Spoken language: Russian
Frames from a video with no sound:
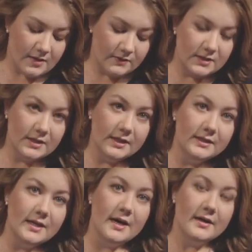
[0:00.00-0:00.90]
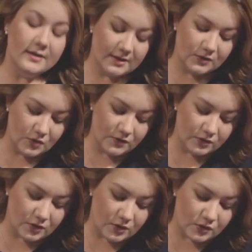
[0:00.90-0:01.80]
Ведь иногда
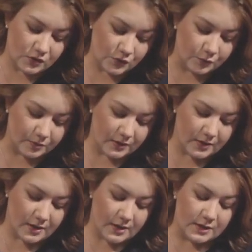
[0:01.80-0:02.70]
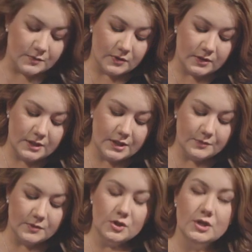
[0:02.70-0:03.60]
готовит суп из
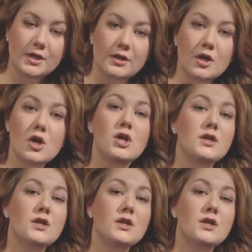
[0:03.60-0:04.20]
молодых мышей.